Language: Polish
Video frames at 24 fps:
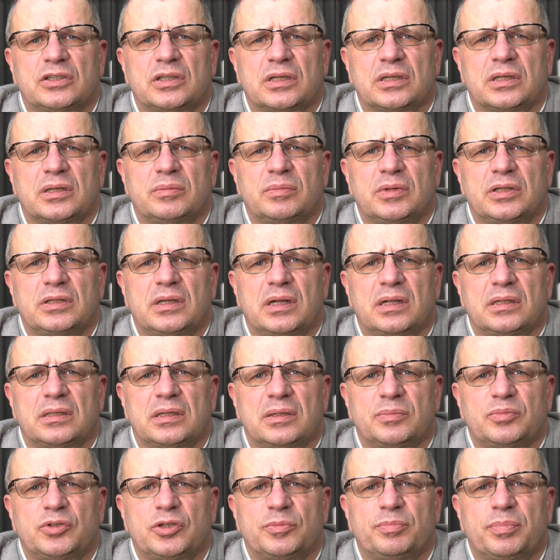takie
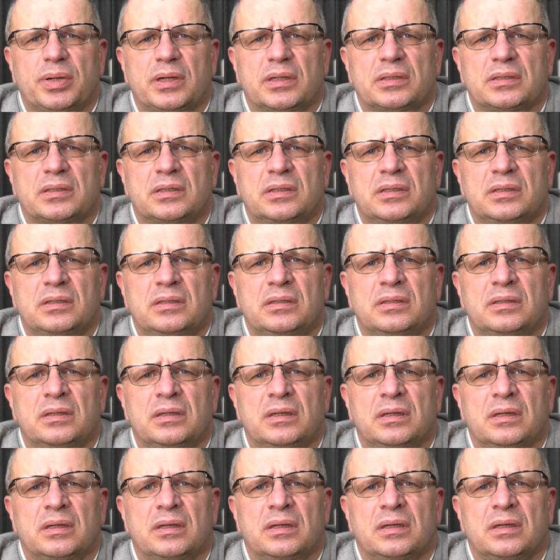medialne przypadki,
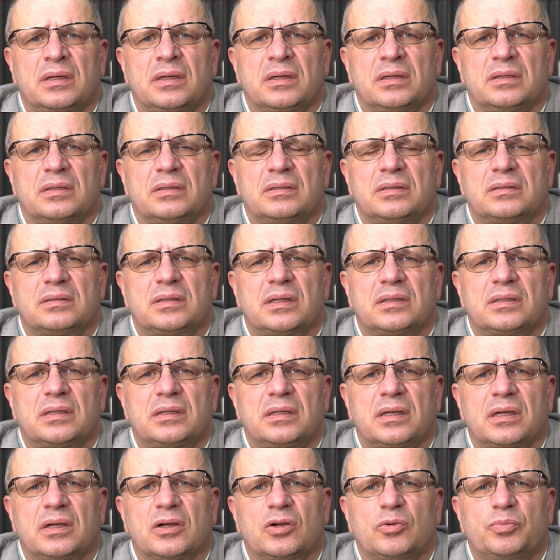no niestety
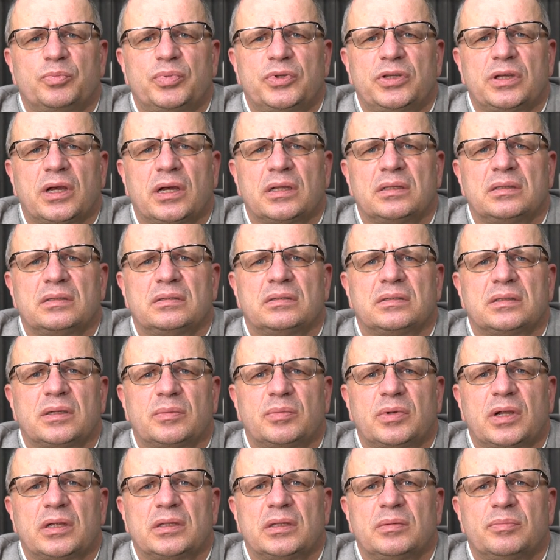jechał pijany z
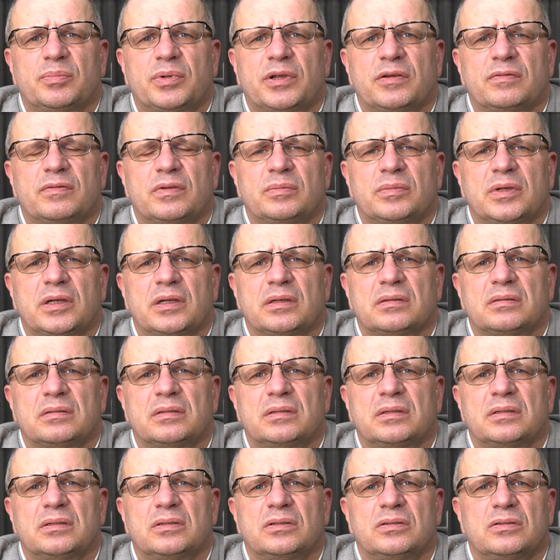zabranym prawem
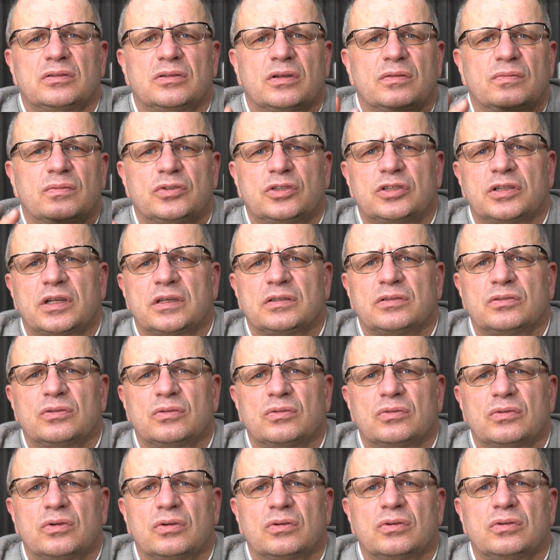jazdy, znowu
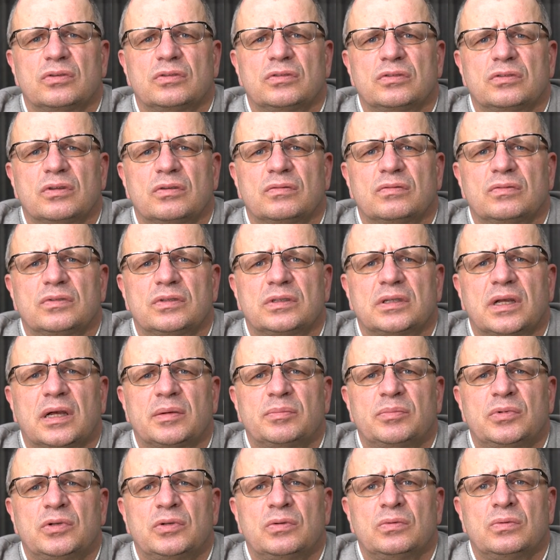trzasnął kogoś, znowu
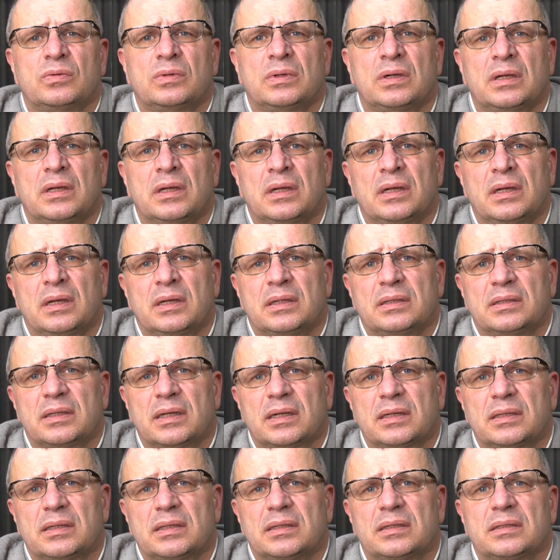zabił. No
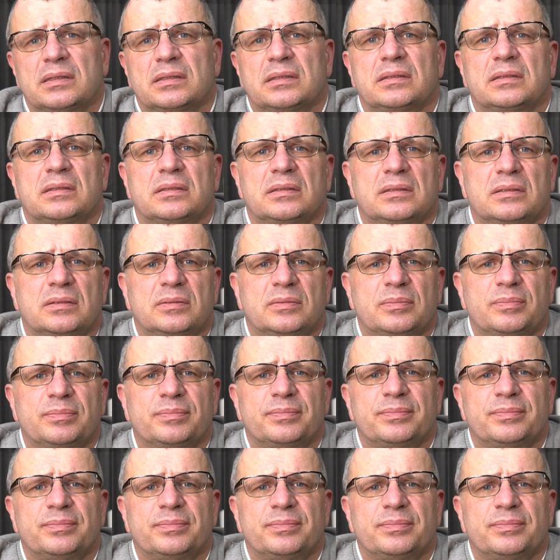ale y,